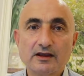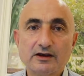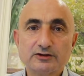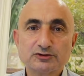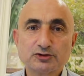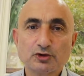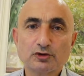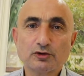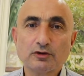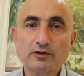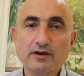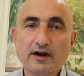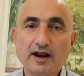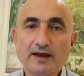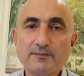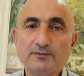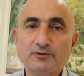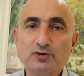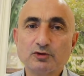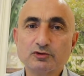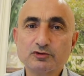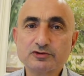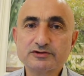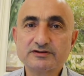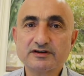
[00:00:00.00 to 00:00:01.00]
Son olarak
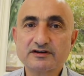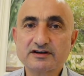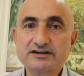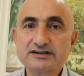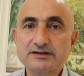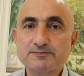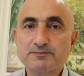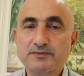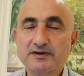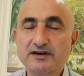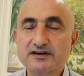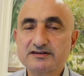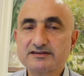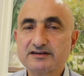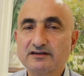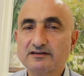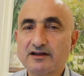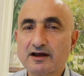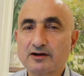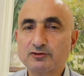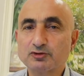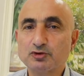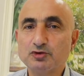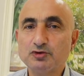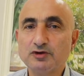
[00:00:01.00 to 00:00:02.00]
bir de uluslararası
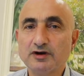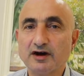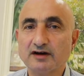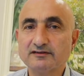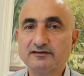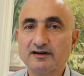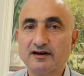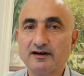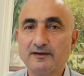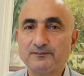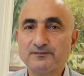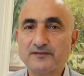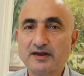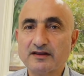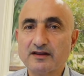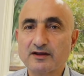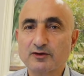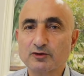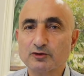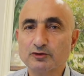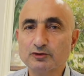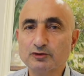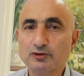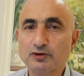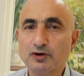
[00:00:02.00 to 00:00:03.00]
piyasalar dünyada
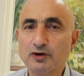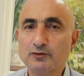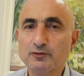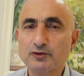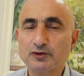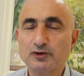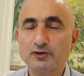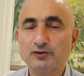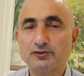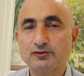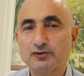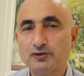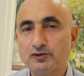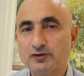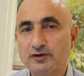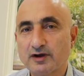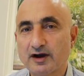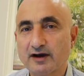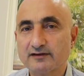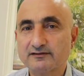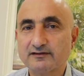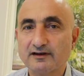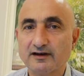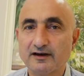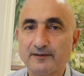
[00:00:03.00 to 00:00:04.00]
neler oluyor? Bugün
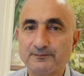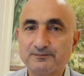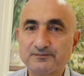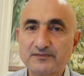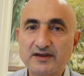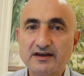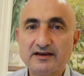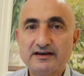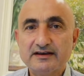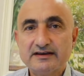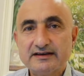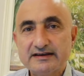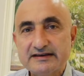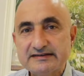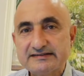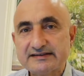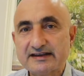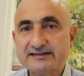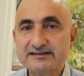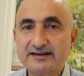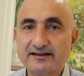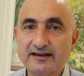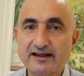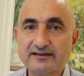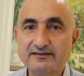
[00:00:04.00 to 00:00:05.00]
dünyada
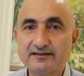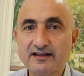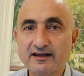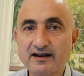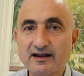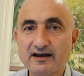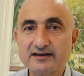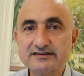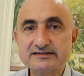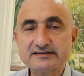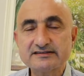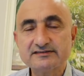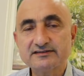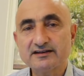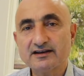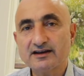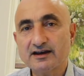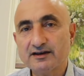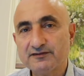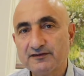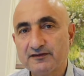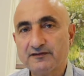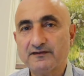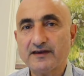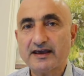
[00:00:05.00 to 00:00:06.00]
hisse senetleri
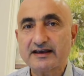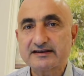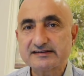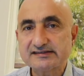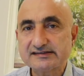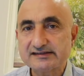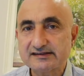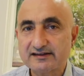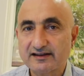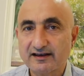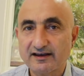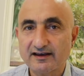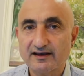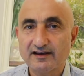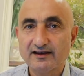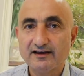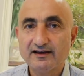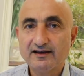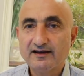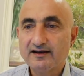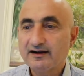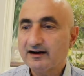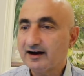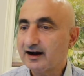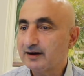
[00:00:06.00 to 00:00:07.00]
aslında hafif ekside
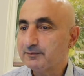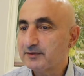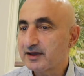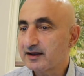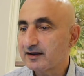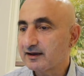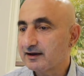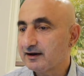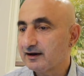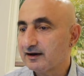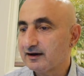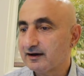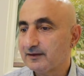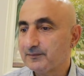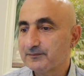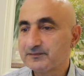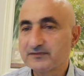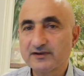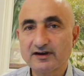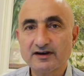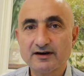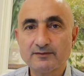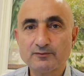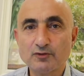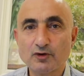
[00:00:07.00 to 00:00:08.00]

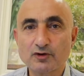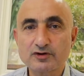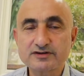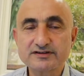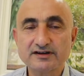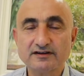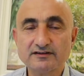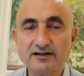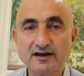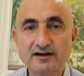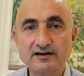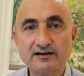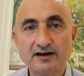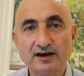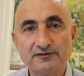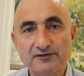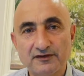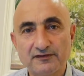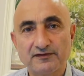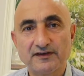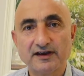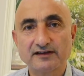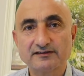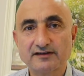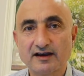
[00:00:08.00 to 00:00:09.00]
Amerika'da borsalar
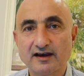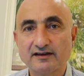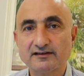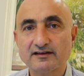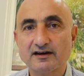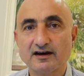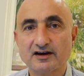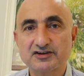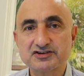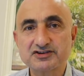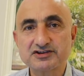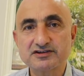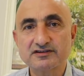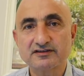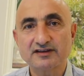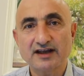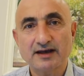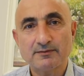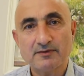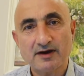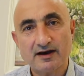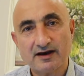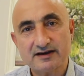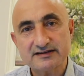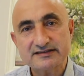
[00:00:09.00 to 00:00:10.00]
hafif yatayda açıldı
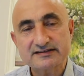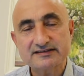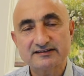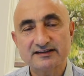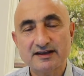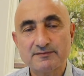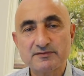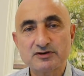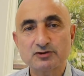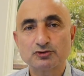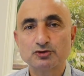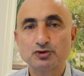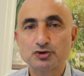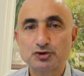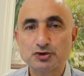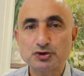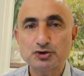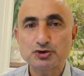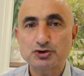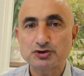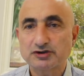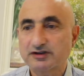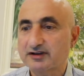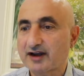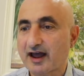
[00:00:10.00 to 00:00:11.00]
ama aslında bir
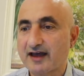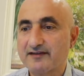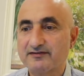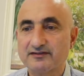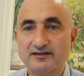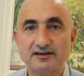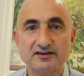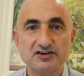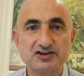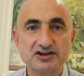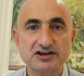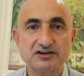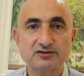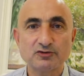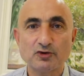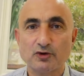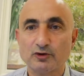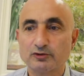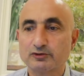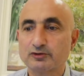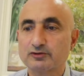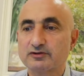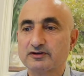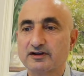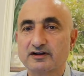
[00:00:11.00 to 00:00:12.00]
düşüş trendi içinde
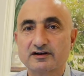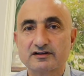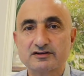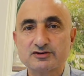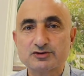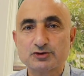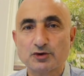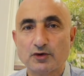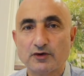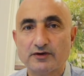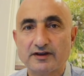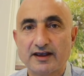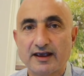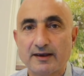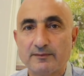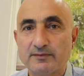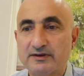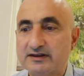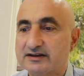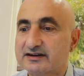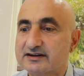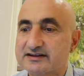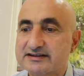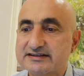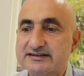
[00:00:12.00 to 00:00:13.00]
olduklarını
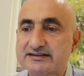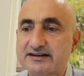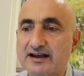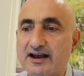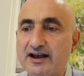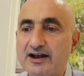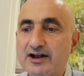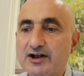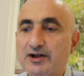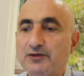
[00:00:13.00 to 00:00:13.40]
söyleyebiliriz.